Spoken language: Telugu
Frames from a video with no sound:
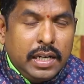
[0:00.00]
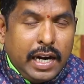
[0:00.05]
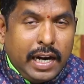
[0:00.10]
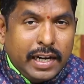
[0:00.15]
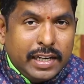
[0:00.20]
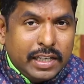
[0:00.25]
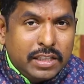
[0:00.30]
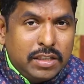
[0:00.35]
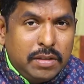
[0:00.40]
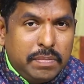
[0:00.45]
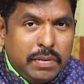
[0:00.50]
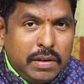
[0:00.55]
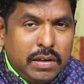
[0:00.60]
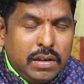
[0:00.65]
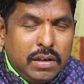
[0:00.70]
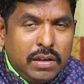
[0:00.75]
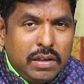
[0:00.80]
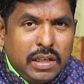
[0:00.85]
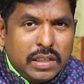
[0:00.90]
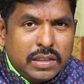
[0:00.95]
లాటెక్స్
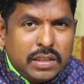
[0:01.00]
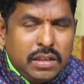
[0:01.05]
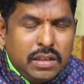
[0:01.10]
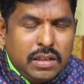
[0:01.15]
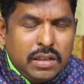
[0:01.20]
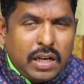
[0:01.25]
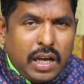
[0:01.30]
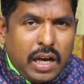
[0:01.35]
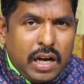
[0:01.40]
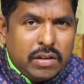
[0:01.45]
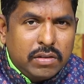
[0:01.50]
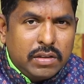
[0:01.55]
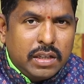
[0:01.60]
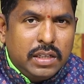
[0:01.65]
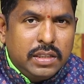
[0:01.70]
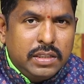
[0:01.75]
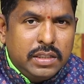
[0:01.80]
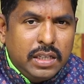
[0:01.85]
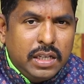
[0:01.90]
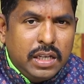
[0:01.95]
పిల్లోలు అసలు నాకు
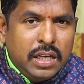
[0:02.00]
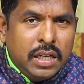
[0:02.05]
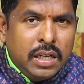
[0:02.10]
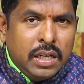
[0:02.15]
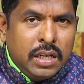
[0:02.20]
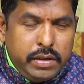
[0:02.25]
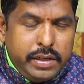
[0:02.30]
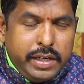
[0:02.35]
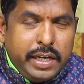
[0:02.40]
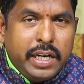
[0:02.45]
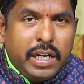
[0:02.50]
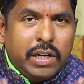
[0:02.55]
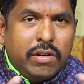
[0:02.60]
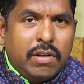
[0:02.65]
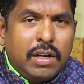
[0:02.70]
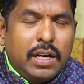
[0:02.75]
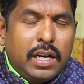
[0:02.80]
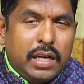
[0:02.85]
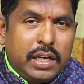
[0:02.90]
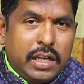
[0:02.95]
తెలిసి నేనే
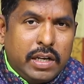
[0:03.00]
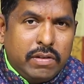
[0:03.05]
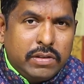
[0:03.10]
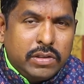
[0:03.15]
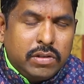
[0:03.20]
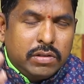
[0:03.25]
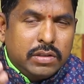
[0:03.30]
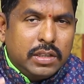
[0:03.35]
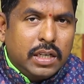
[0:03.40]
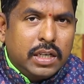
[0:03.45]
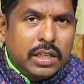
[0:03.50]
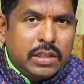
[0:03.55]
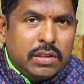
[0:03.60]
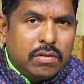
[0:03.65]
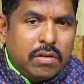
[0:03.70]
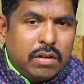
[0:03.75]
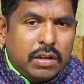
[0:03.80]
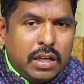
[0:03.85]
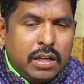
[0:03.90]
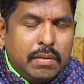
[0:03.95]
కొనలా ఇరవై సంవత్సరాల
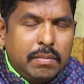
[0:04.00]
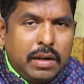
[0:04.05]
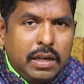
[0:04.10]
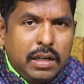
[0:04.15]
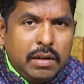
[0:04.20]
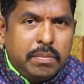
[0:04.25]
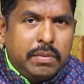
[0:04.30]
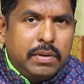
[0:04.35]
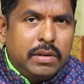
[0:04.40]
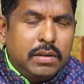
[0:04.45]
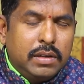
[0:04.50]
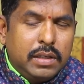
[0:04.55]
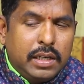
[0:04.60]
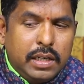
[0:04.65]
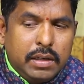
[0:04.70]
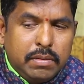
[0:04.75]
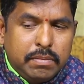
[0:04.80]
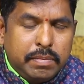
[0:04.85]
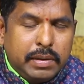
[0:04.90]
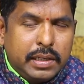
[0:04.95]
క్రితం కొన్నాను మళ్ళీ ఇప్పుడు
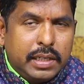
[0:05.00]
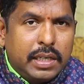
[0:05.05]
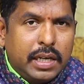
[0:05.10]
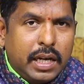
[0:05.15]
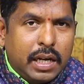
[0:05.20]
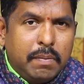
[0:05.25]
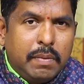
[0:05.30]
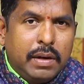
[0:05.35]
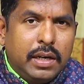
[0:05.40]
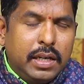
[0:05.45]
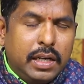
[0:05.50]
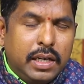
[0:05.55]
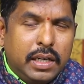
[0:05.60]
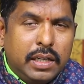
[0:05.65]
నేను పెట్టినాక మళ్ళీ